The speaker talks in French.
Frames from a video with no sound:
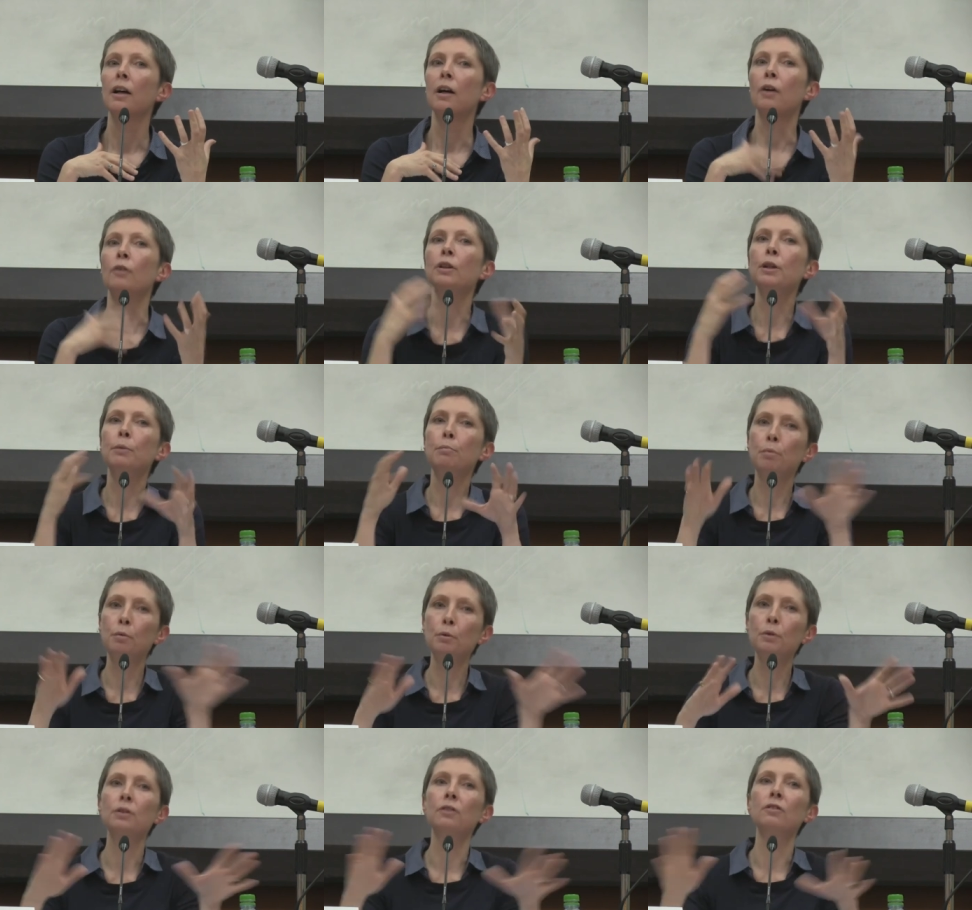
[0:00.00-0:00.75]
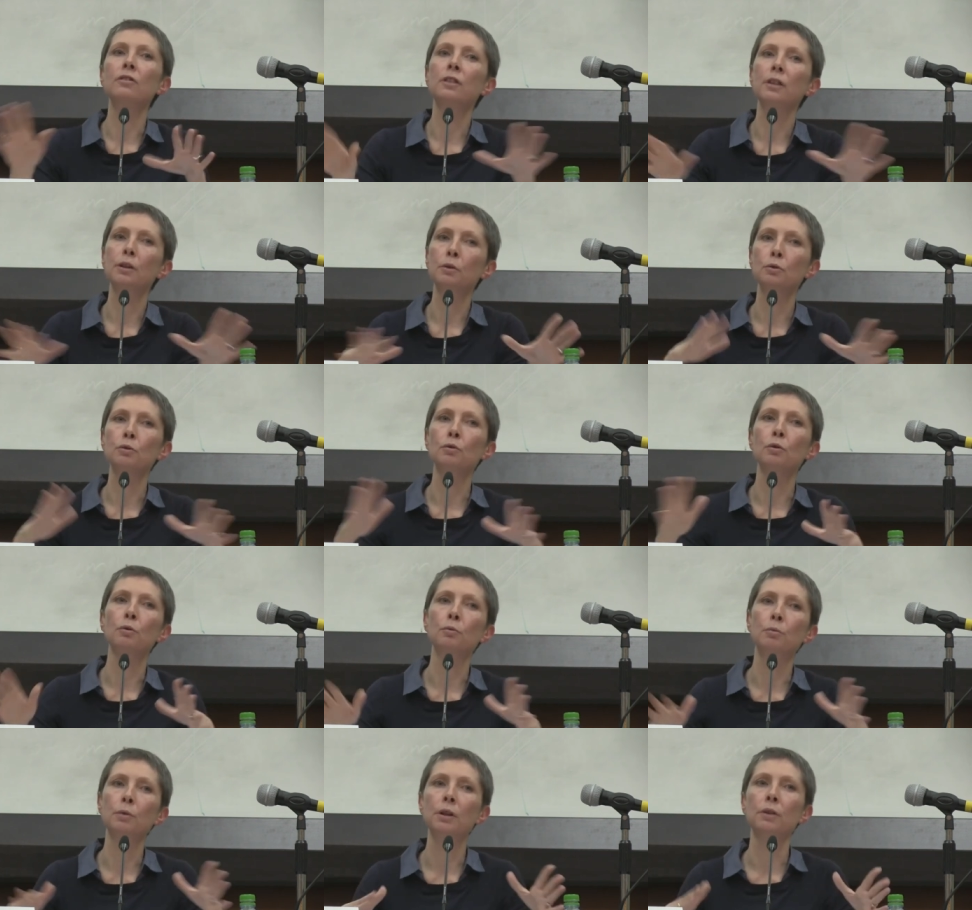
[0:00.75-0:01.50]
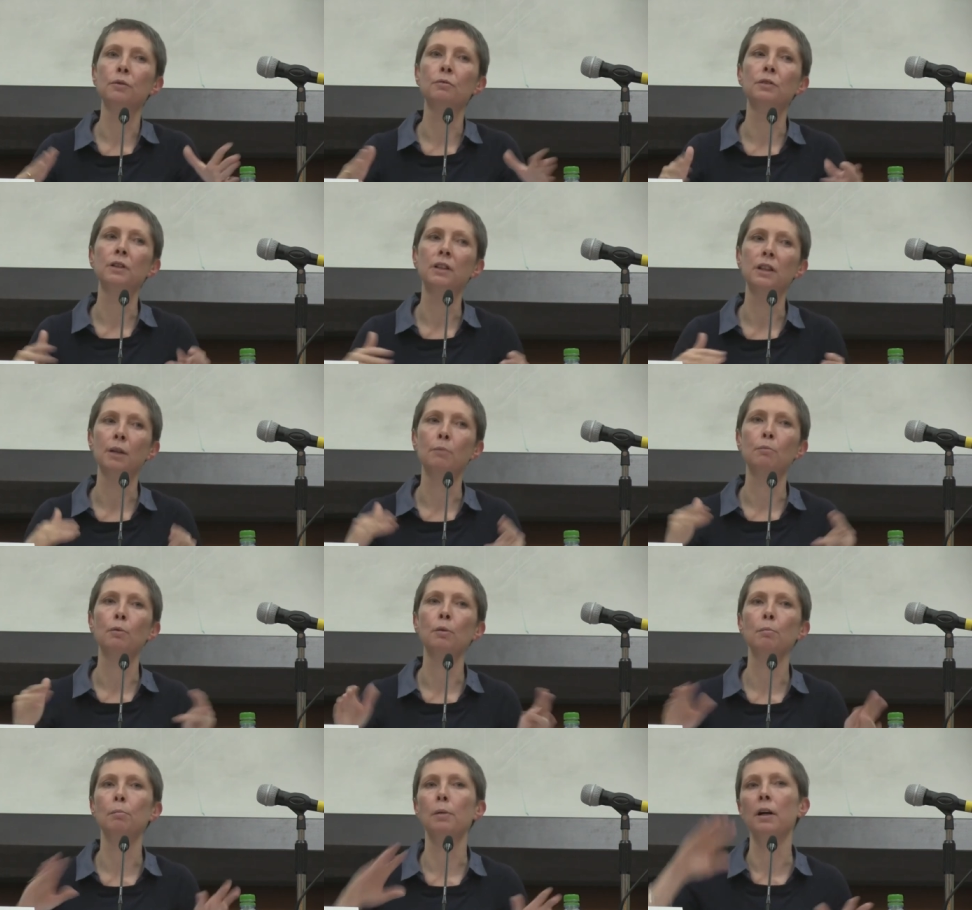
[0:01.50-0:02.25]
Alors on n'est plus censé aujourd'hui
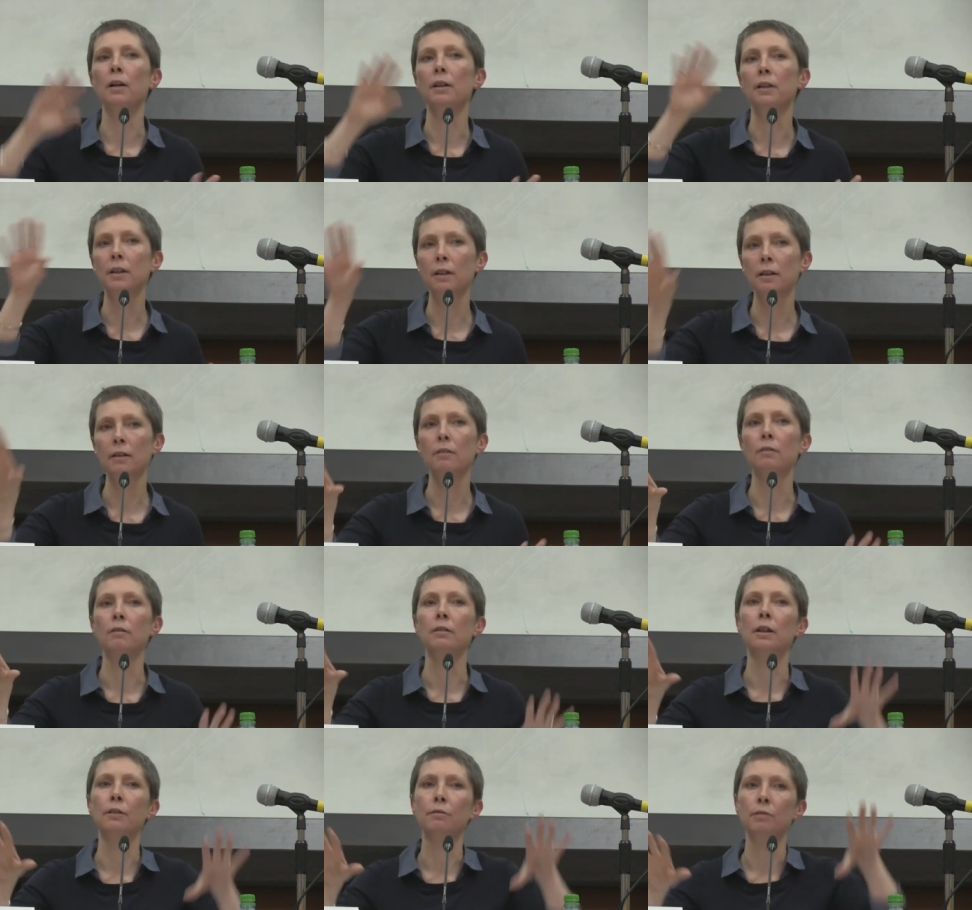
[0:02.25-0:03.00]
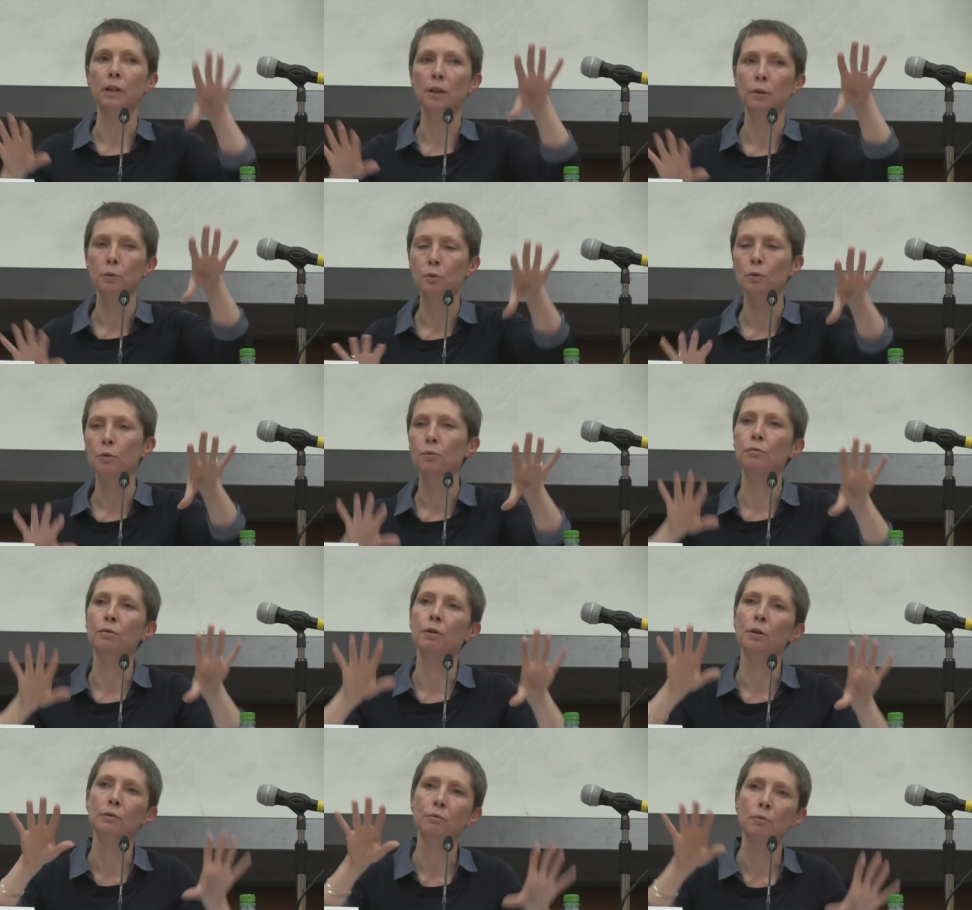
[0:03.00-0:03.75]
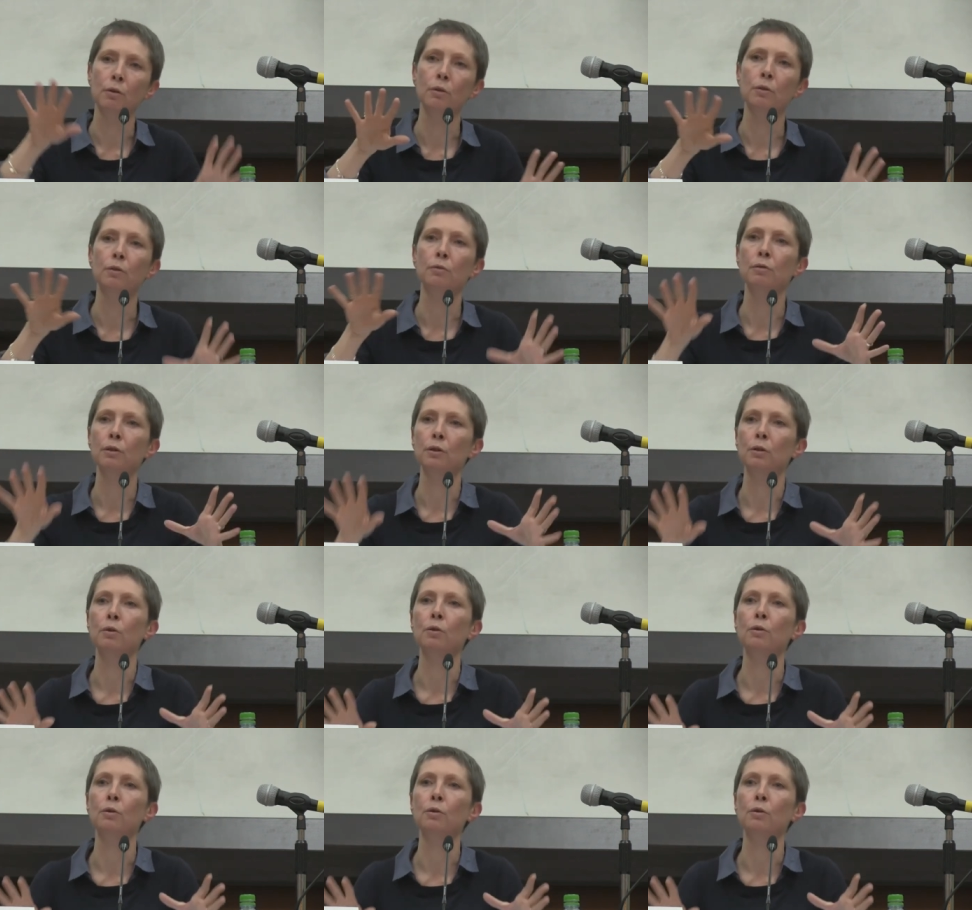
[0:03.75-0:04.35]
officiellement parler d'Afrique lusophone, francophone,